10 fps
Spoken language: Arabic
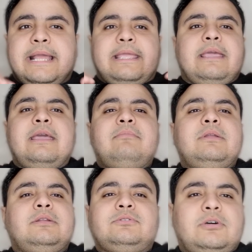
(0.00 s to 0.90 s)
كامل
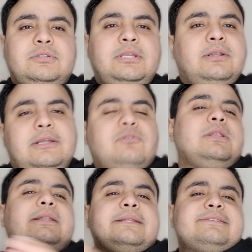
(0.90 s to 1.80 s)
التقدير لكل
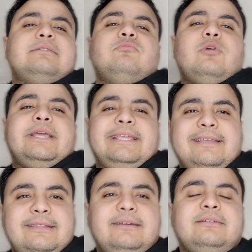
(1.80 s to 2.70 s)
الناس
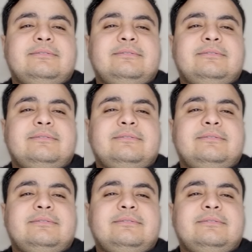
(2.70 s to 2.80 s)
المؤيدة